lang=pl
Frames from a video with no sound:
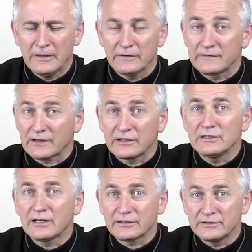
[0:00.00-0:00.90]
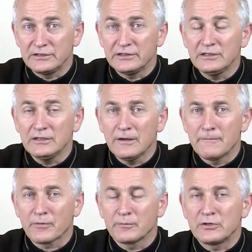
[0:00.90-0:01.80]
Za kilka dni
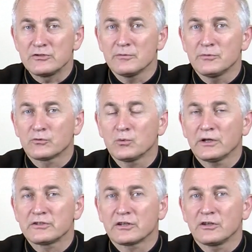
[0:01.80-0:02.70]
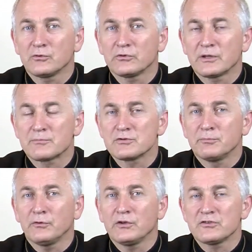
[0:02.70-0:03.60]
będziemy słuchać, jak Jezus tę
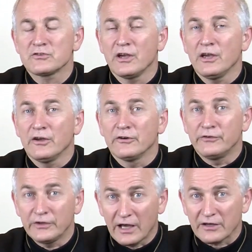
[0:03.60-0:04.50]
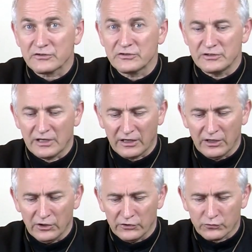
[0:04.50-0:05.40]
przypowieść wyjaśnia.
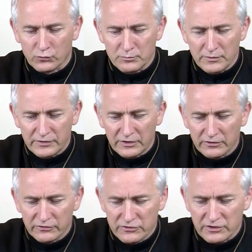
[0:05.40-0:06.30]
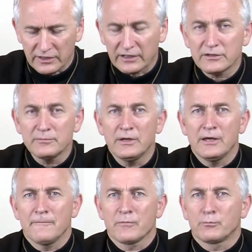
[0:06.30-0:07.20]
Skupmy więc się na tym
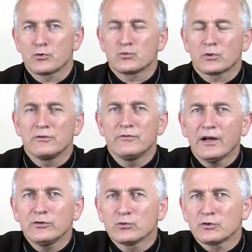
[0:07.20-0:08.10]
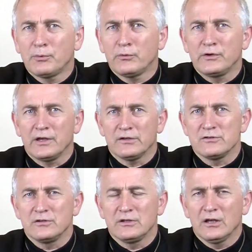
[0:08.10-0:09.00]
poszukiwaniu
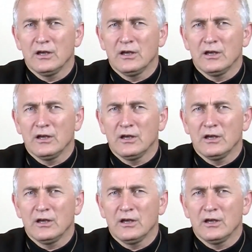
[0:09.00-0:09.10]
odpowiedzi.